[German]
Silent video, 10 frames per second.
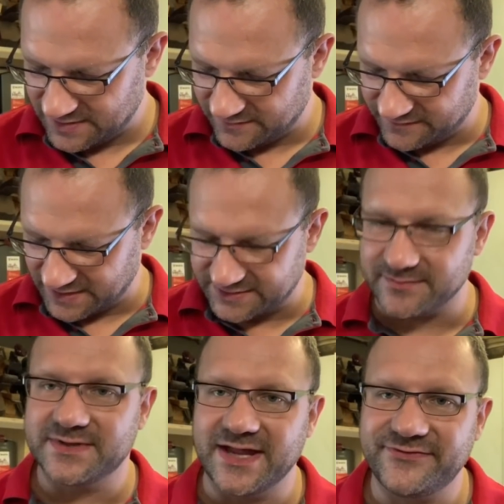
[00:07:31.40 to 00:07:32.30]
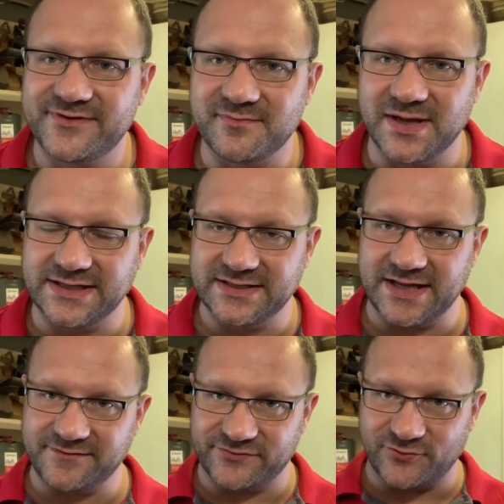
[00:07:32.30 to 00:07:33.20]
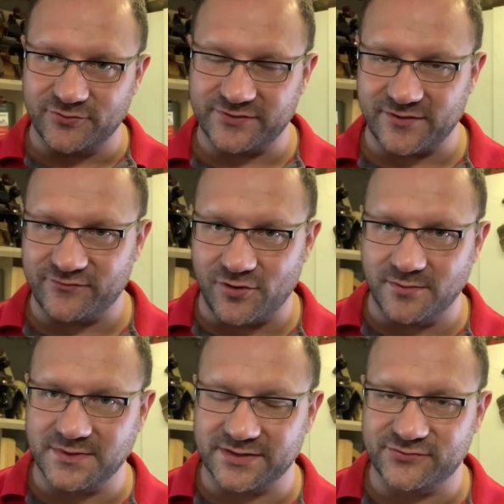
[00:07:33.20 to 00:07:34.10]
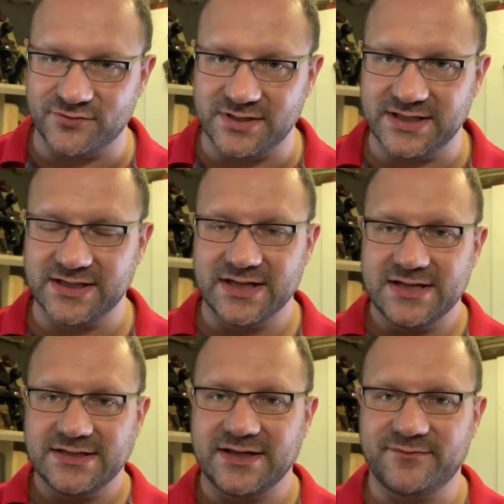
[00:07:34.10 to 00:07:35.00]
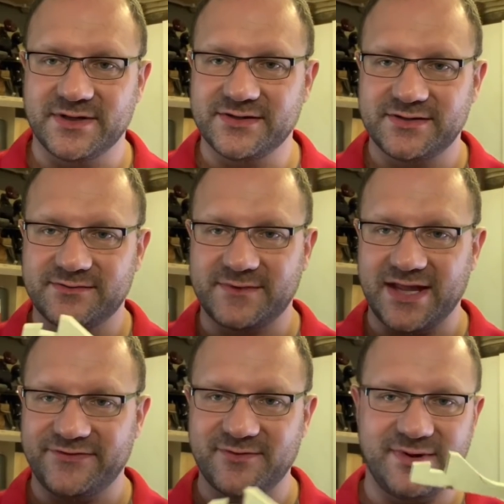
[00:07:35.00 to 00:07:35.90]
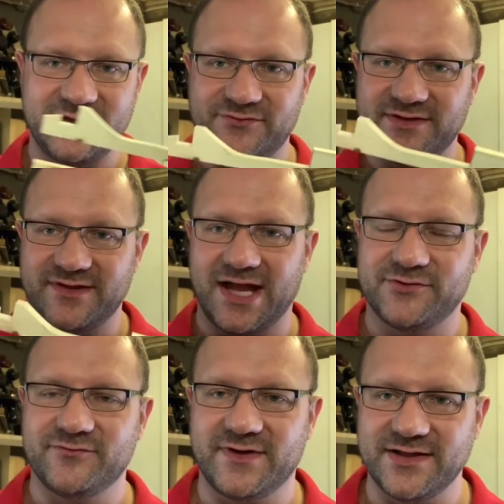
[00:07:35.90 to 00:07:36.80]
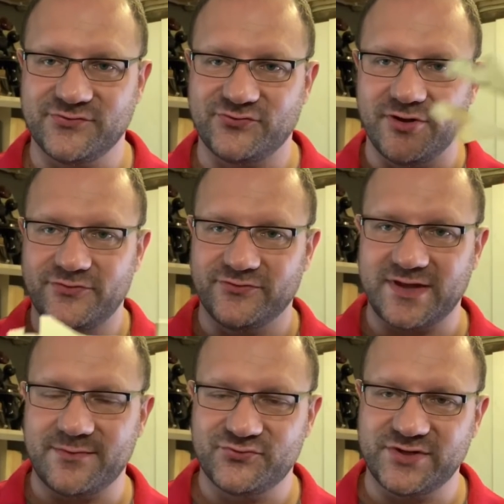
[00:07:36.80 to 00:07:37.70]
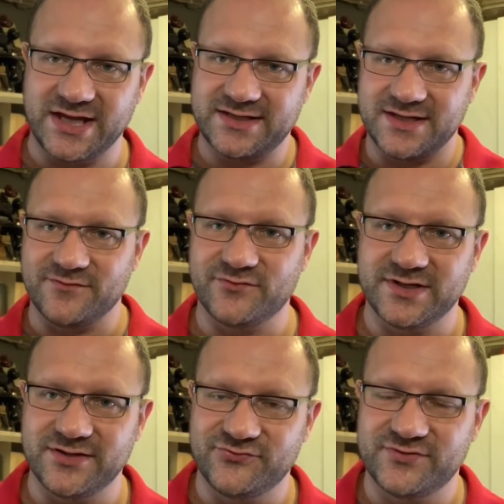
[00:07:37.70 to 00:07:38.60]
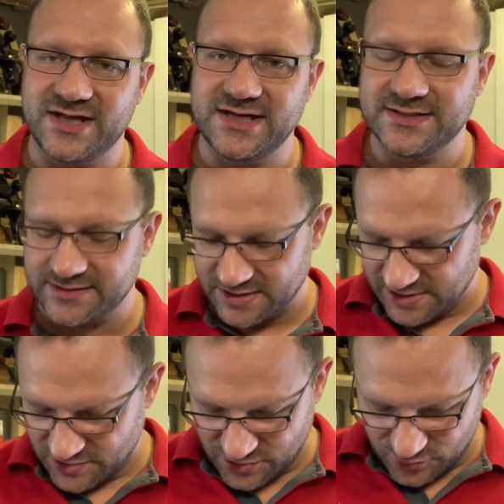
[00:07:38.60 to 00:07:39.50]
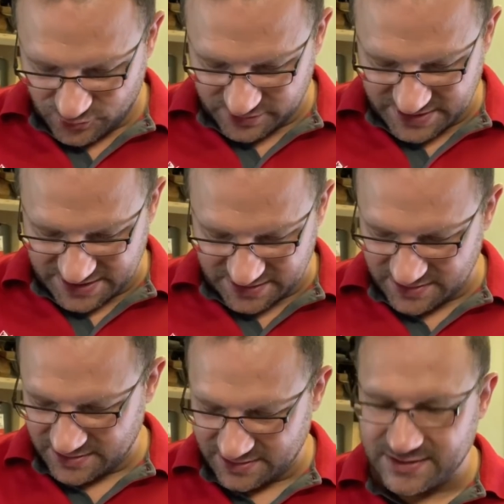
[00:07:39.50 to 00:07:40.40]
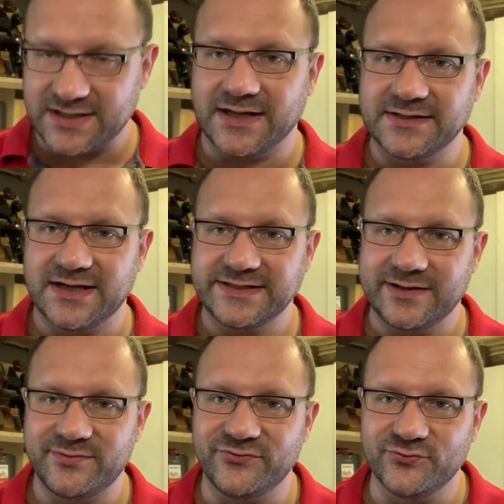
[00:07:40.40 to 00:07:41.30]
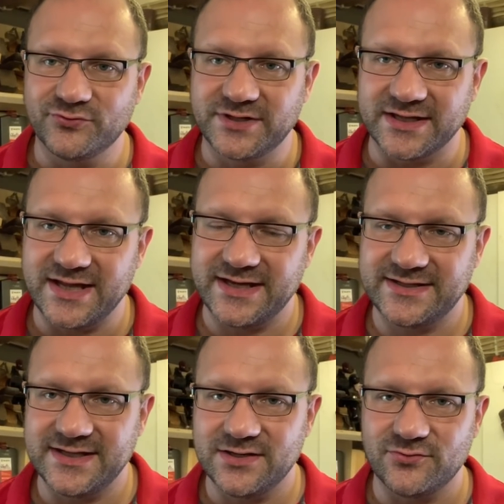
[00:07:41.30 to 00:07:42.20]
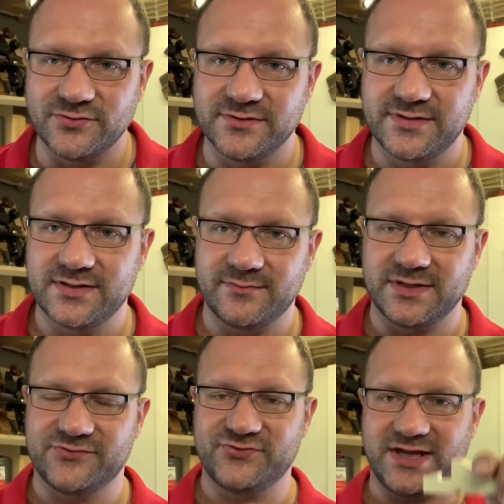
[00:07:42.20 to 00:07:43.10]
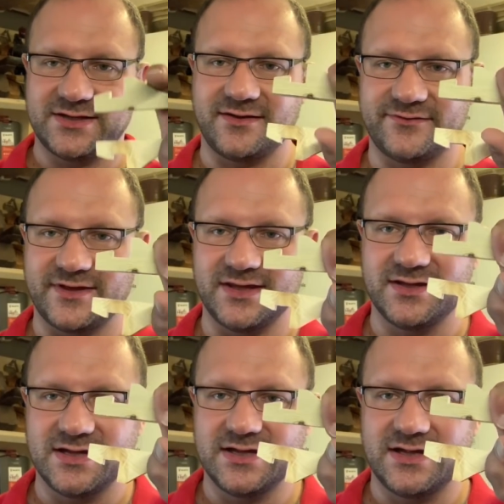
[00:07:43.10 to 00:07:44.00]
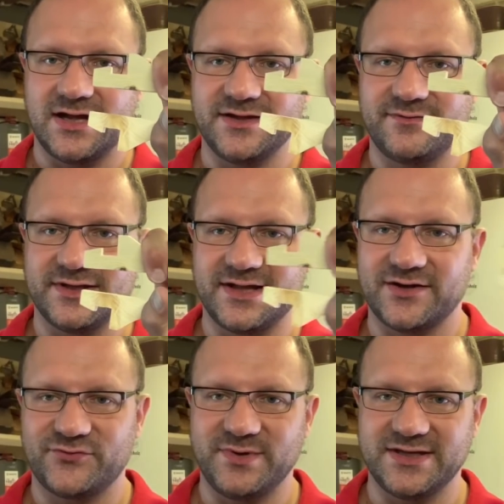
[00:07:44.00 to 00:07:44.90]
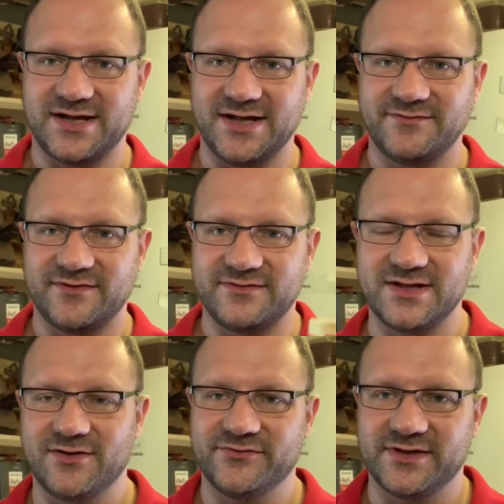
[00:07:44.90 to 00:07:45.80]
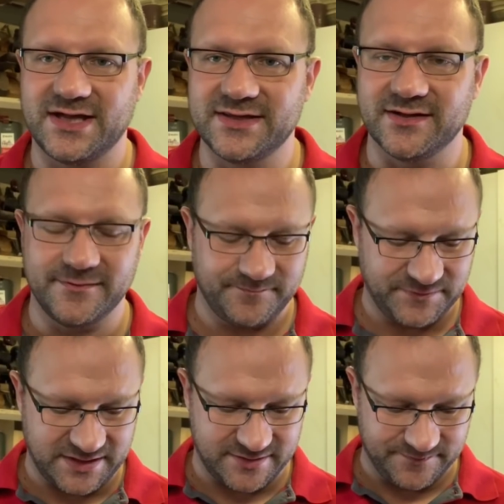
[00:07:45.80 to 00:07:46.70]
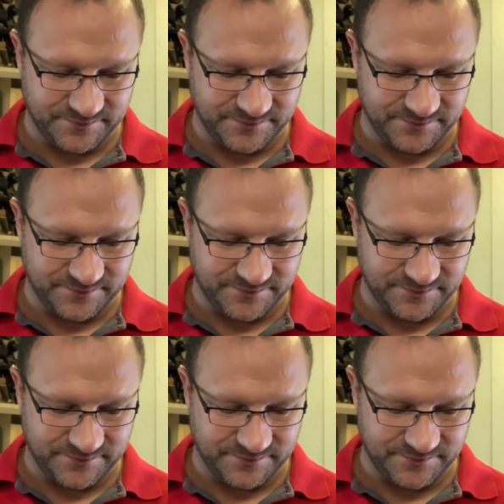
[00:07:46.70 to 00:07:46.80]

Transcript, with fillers: sagt dem Gästebett in etwas größerer Form natürlich, dass man Gästebett auf diese Art und Weise schnell zusammensteckt, irgendwo hinstellt und dann kann halt der Besuch da nächtigen und man steckt das dann ein, zwei Tage später einfach wieder auseinander. Ja?